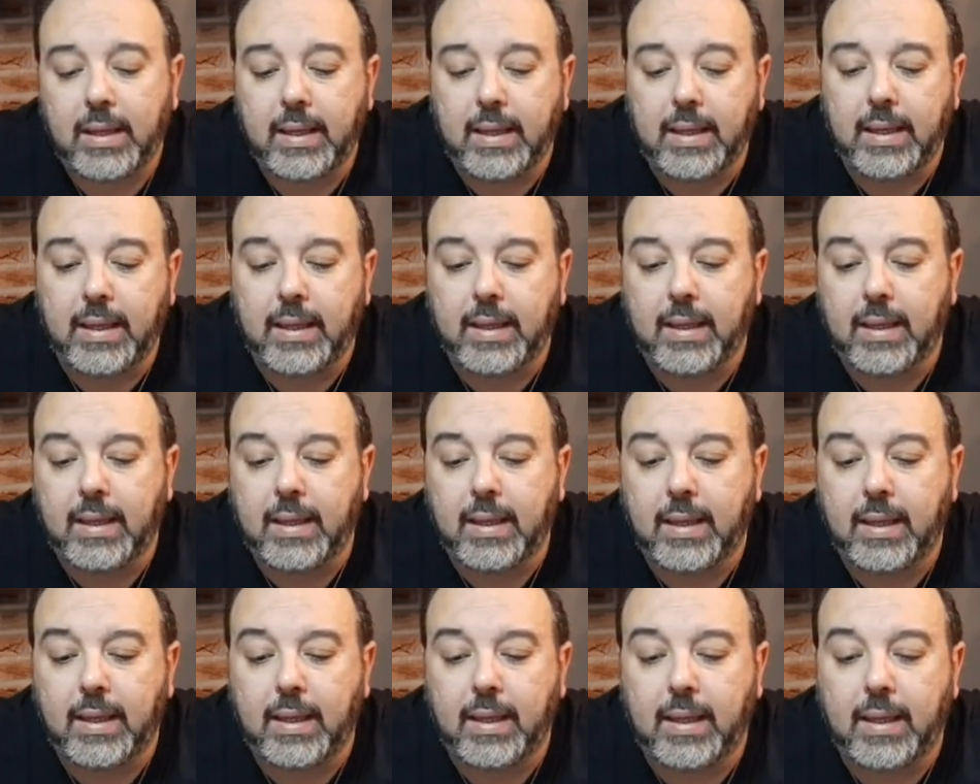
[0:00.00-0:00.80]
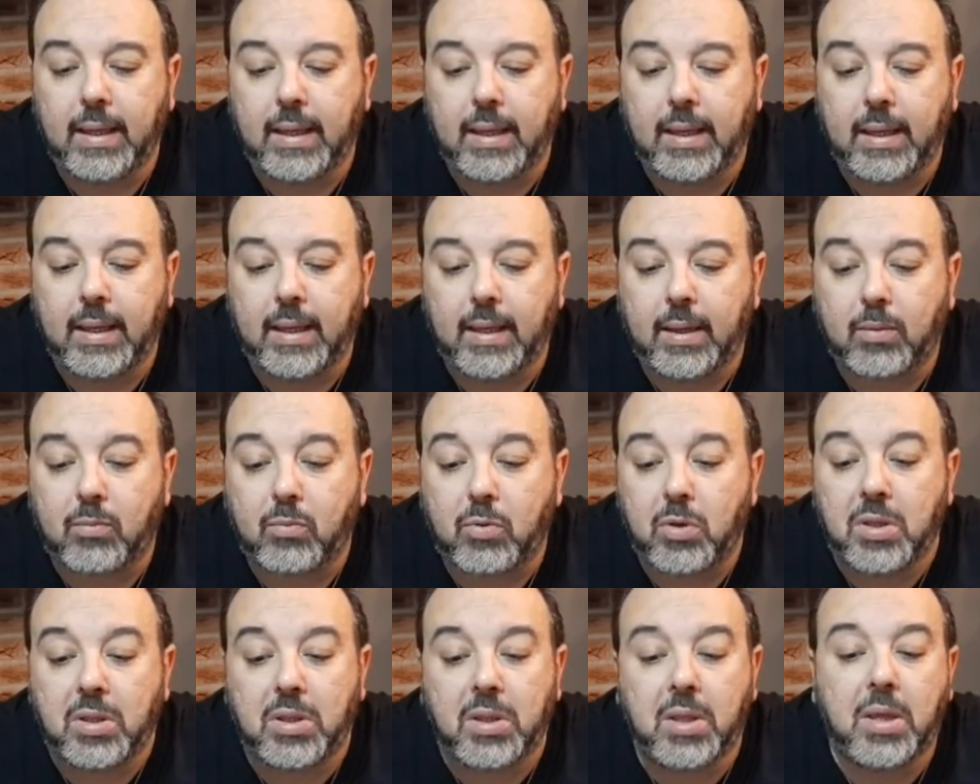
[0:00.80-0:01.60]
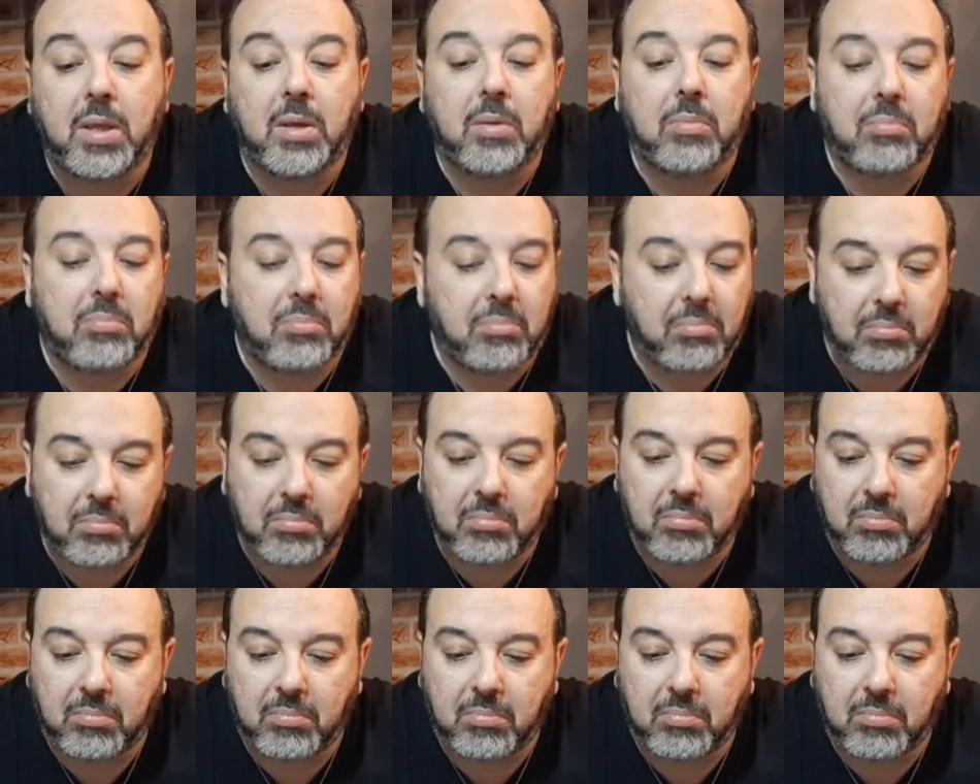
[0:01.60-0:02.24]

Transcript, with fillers: e quindi